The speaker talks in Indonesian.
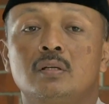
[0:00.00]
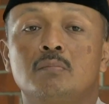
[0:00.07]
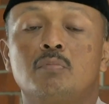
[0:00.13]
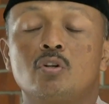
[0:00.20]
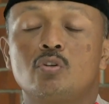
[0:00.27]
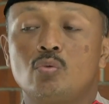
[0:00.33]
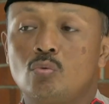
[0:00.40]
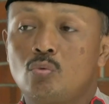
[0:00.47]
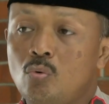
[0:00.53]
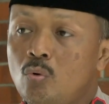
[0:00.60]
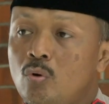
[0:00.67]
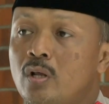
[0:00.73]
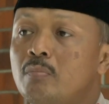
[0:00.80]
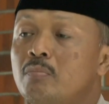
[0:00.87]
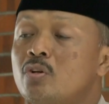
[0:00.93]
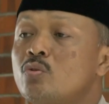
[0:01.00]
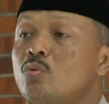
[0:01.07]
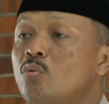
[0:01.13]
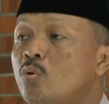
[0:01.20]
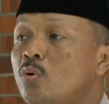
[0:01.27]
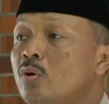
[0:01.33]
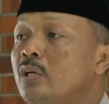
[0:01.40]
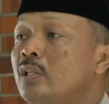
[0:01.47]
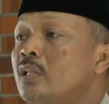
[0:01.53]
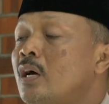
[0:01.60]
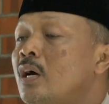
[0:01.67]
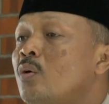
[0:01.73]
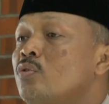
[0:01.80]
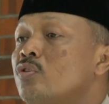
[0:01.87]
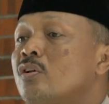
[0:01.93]
Bersyukur dan bersyukur
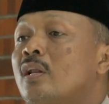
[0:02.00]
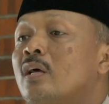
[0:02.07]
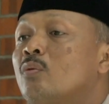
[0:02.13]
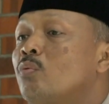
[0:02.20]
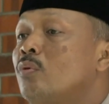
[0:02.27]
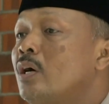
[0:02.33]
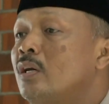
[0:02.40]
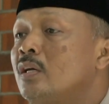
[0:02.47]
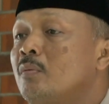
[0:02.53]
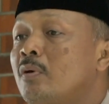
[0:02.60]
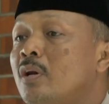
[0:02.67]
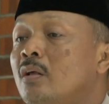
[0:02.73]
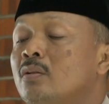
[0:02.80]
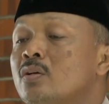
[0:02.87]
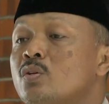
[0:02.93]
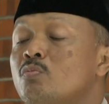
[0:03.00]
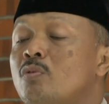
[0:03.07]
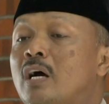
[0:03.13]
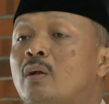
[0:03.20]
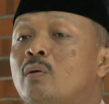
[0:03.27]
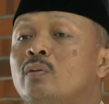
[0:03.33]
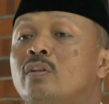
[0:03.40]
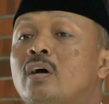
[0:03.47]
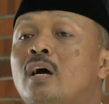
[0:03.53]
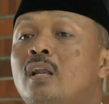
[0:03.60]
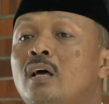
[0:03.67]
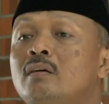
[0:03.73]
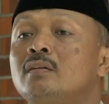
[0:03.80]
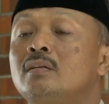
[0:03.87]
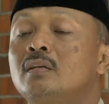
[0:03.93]
kita harus lakukan kepada Allah Subhanahu wa taala.